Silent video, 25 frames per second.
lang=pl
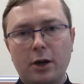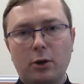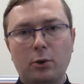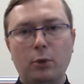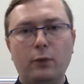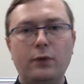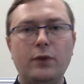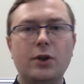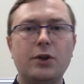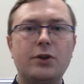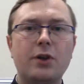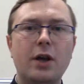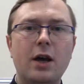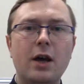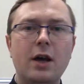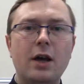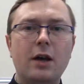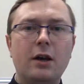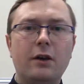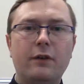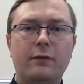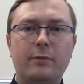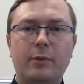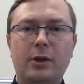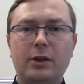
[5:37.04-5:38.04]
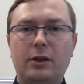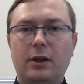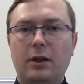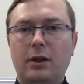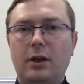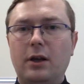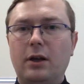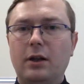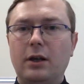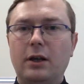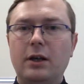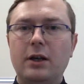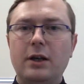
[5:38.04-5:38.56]
jak również w
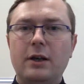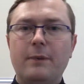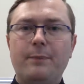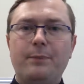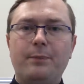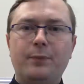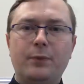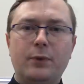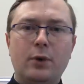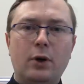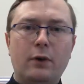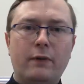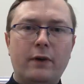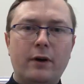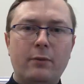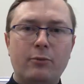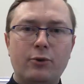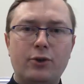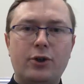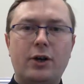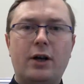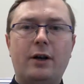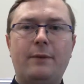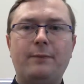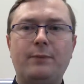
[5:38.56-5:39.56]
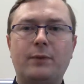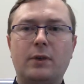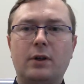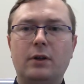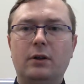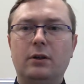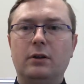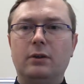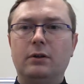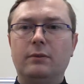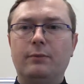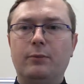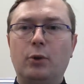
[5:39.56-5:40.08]
materiale Nowa Msza,
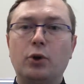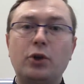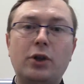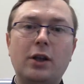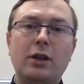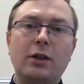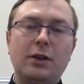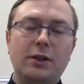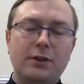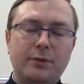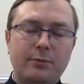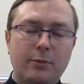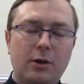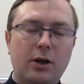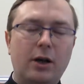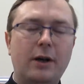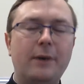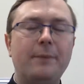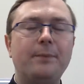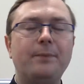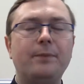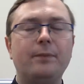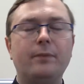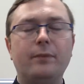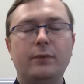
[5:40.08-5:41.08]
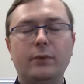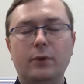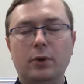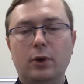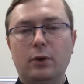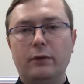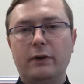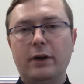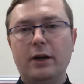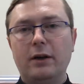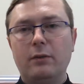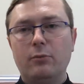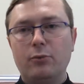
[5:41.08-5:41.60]
e, Modernizm a
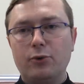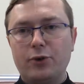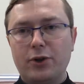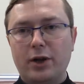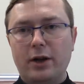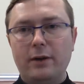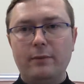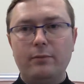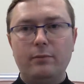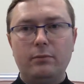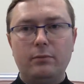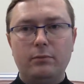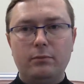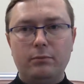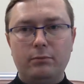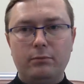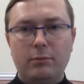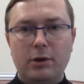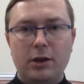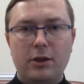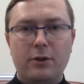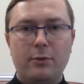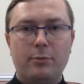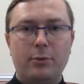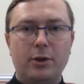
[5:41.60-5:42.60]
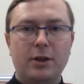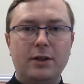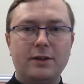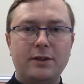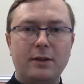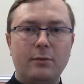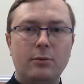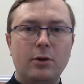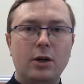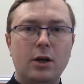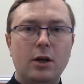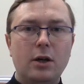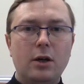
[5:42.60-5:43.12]
Nowa Msza. Bardzo
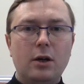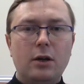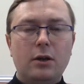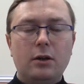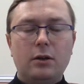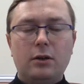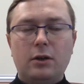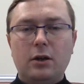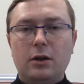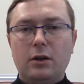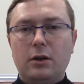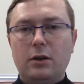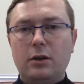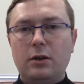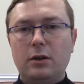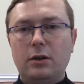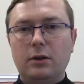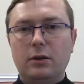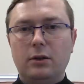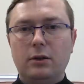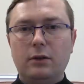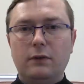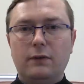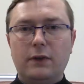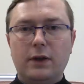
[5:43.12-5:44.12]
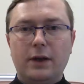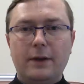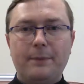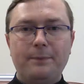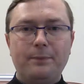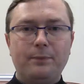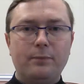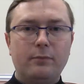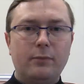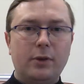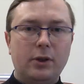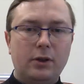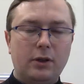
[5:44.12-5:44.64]
polecam te dwa
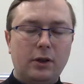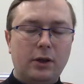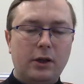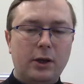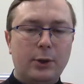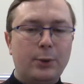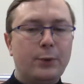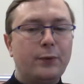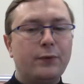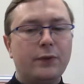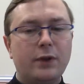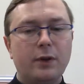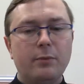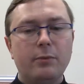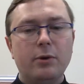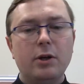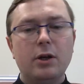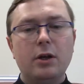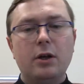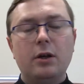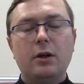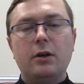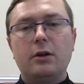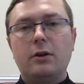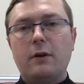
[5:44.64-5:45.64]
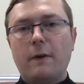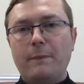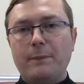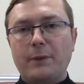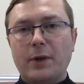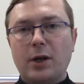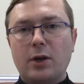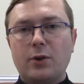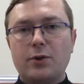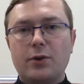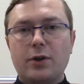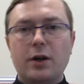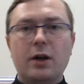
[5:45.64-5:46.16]
materiały w tym
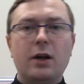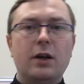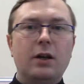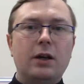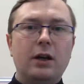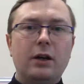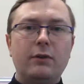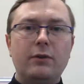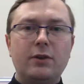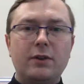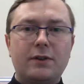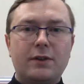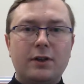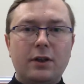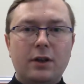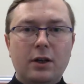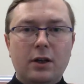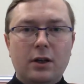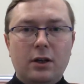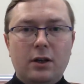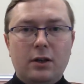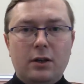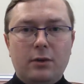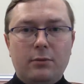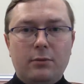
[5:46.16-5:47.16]
kontekście. A więc